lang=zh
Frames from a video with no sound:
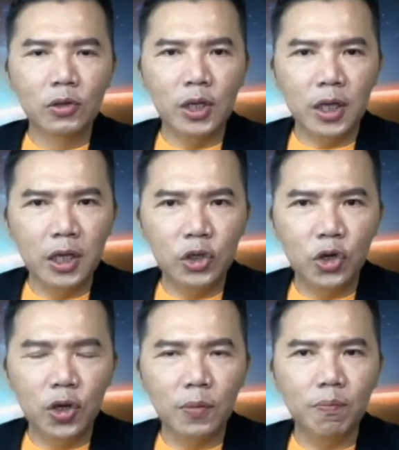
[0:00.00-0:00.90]
移
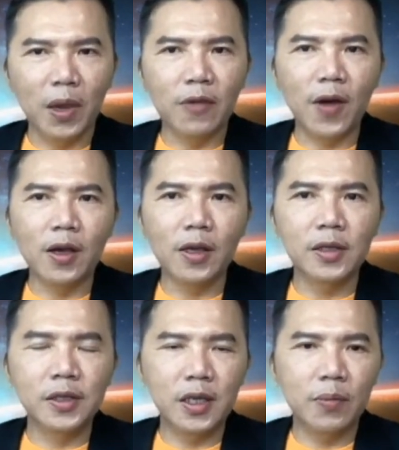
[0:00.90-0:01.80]
去北方
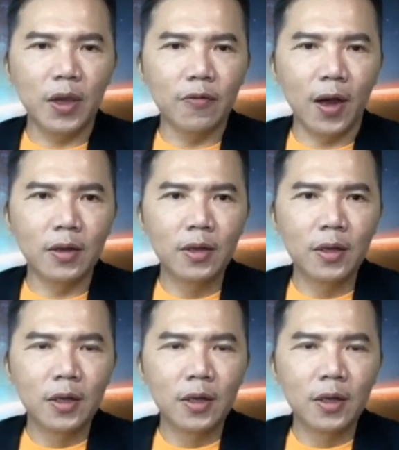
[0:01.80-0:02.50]
跟西北方，